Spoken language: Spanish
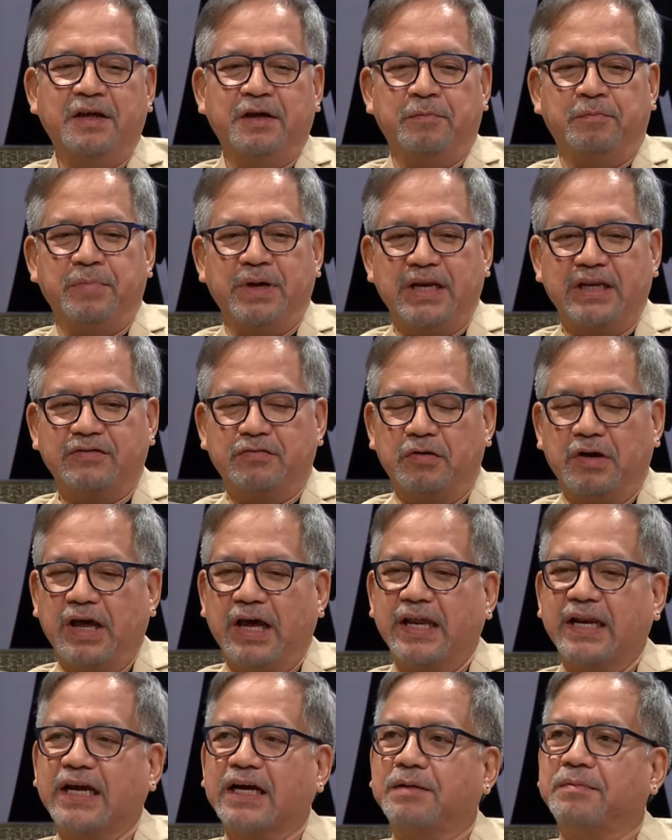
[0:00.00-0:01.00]

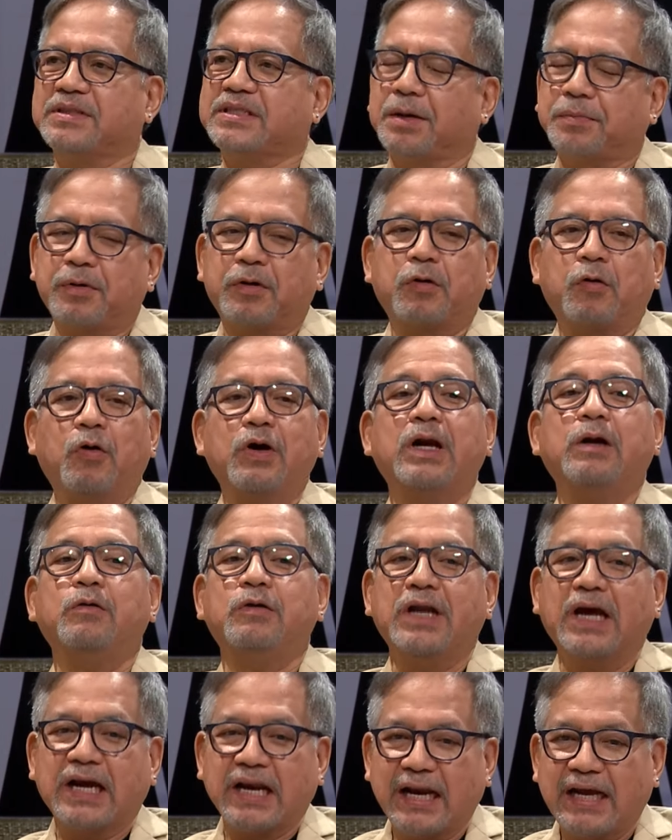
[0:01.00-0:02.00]
venezolana que me decía, pero coge
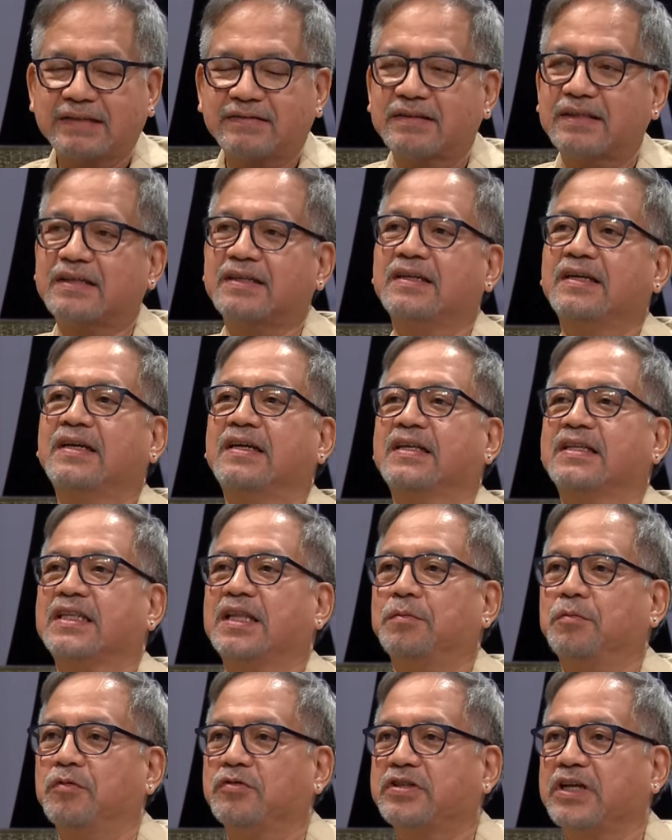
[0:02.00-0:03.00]
algunas clases de
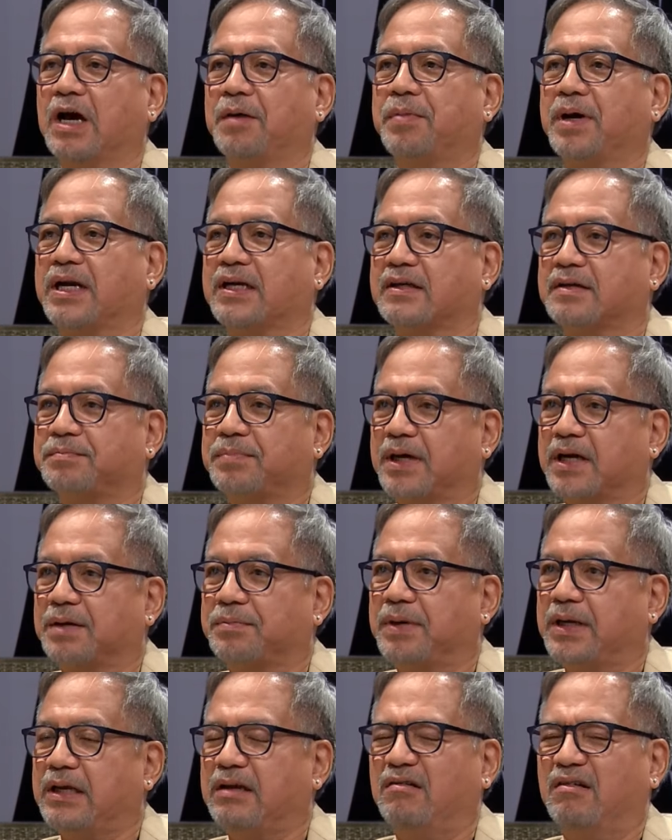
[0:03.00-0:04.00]
música para, para
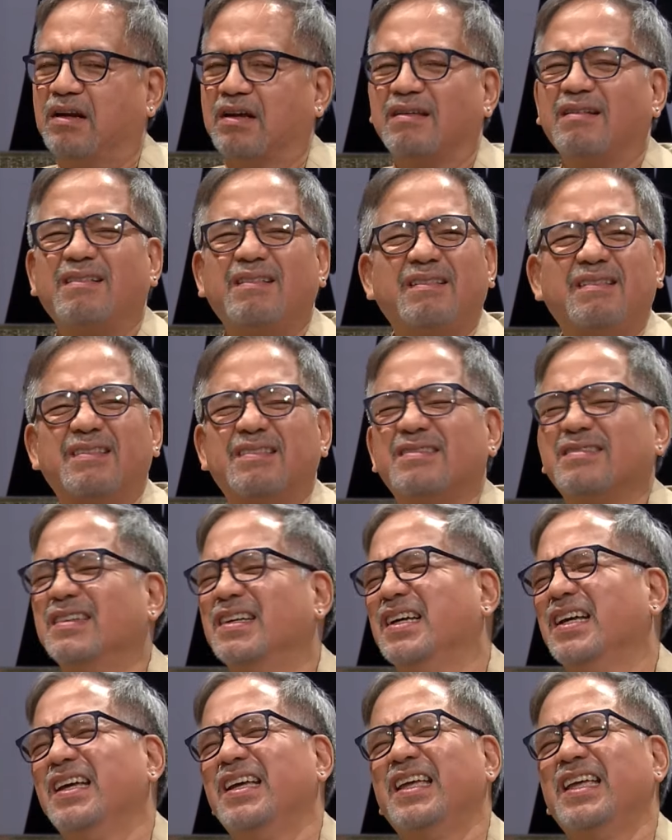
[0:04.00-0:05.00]
películas. Digo yo,
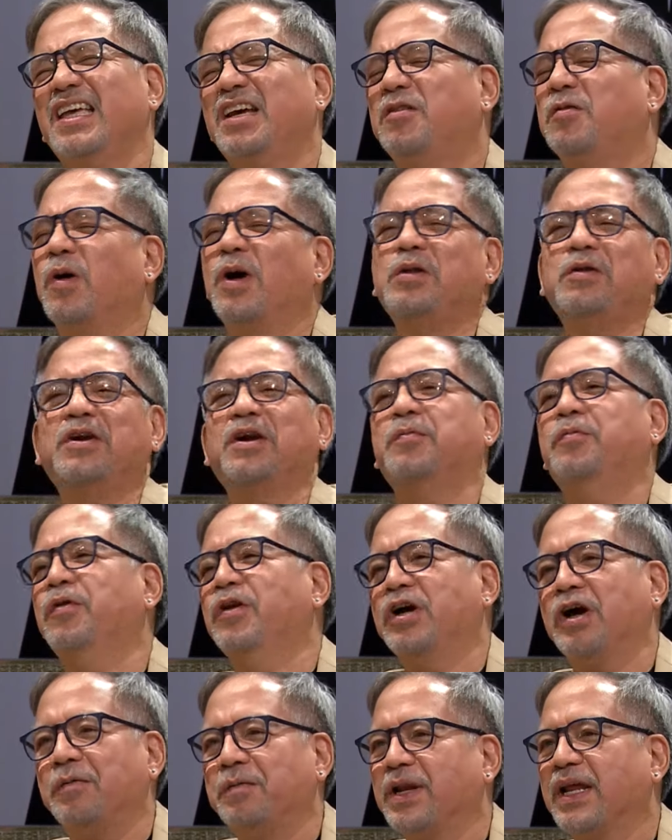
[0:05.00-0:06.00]
¿y cuándo en
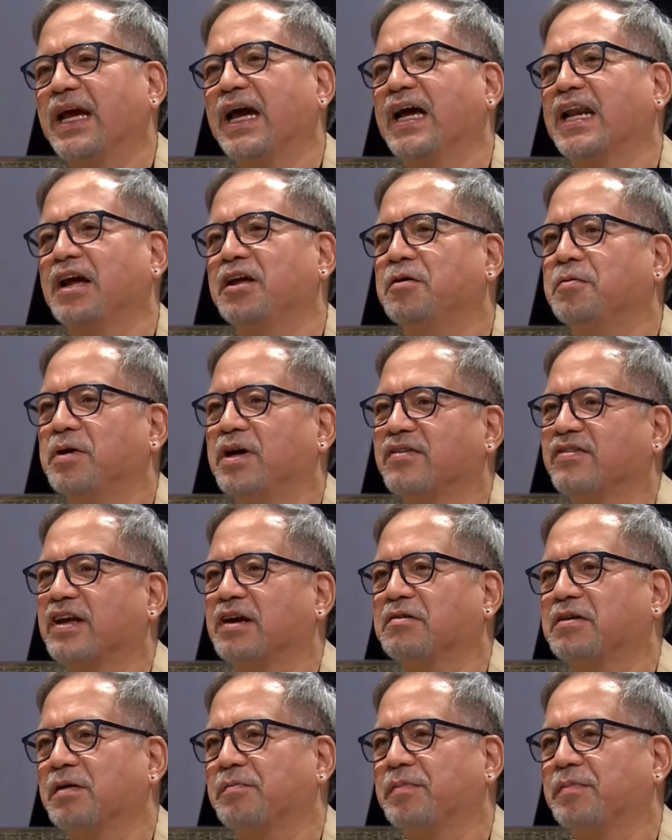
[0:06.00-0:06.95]
República Dominicana yo voy a hacer alguna